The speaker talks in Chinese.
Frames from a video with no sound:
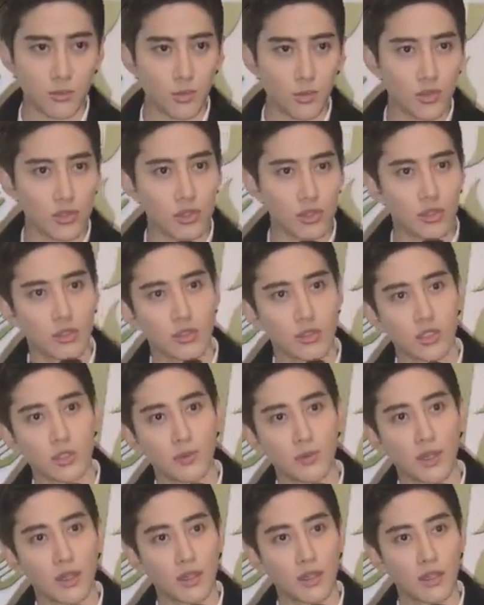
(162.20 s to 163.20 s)
不是？是
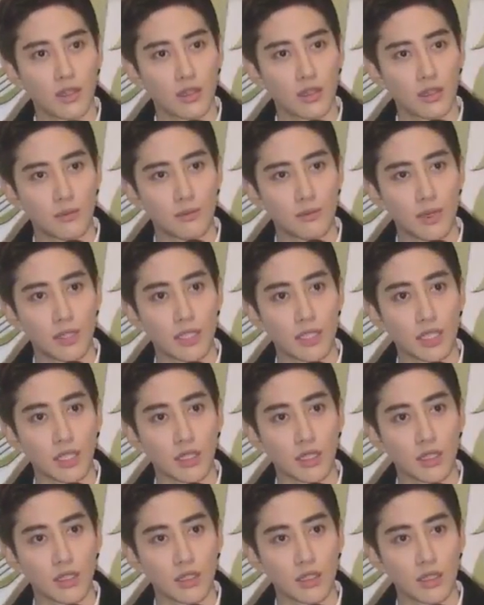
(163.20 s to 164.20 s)
吧？北京，
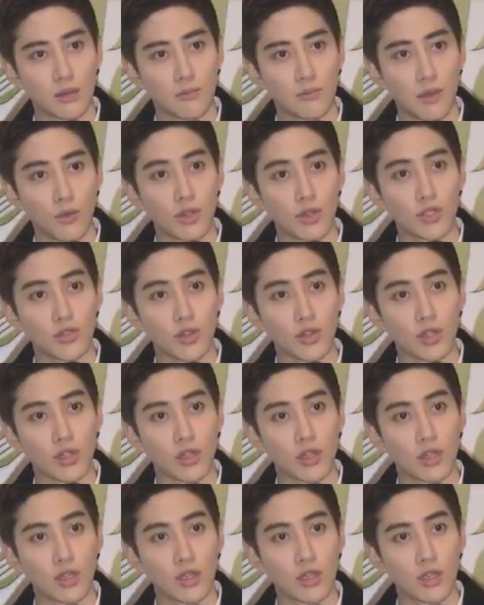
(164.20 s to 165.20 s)
哪位学缘。
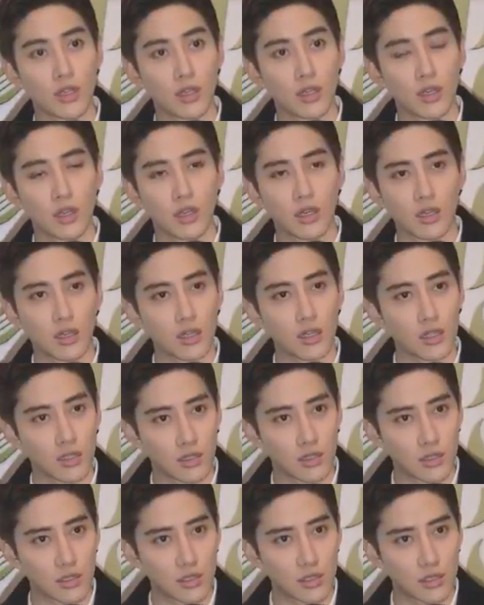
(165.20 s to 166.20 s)
上海。诶，
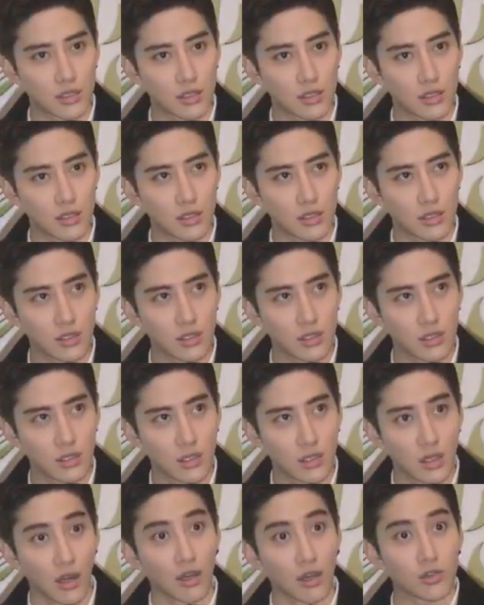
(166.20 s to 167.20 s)
上海。
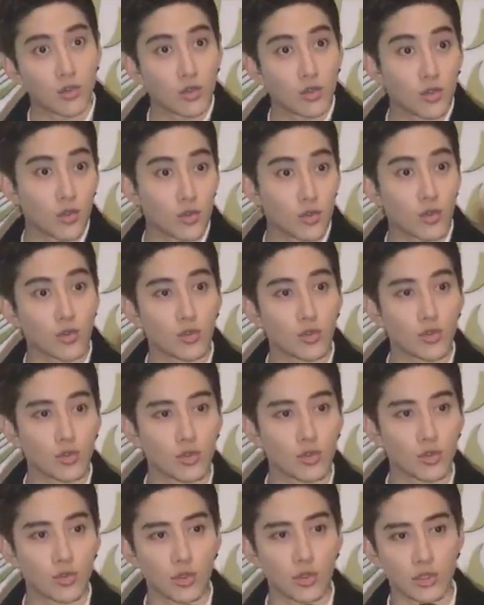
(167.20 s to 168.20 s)
哦，对对对对对
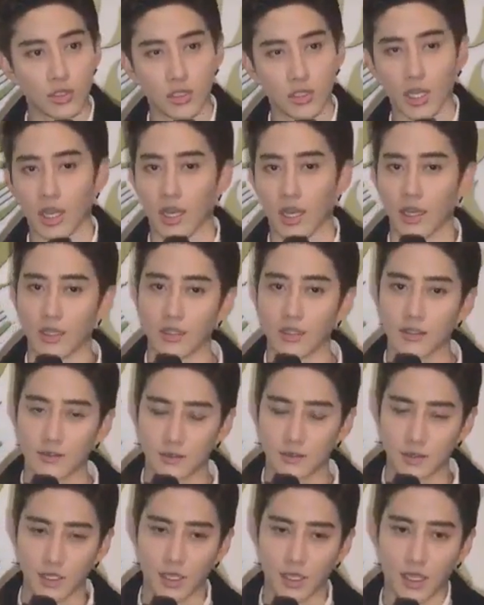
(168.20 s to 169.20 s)
对对，上海，
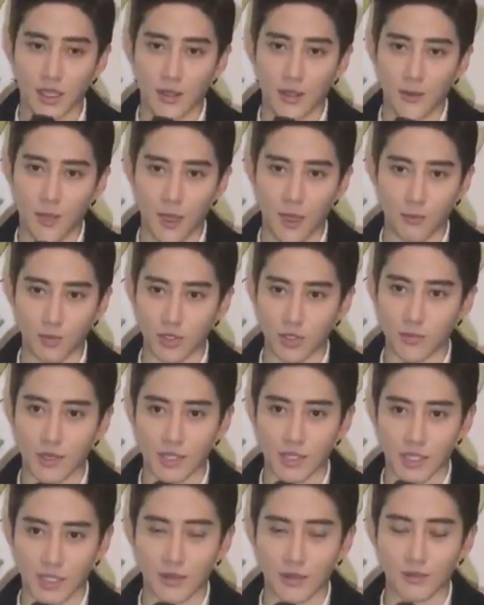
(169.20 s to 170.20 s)
上海，不是北京。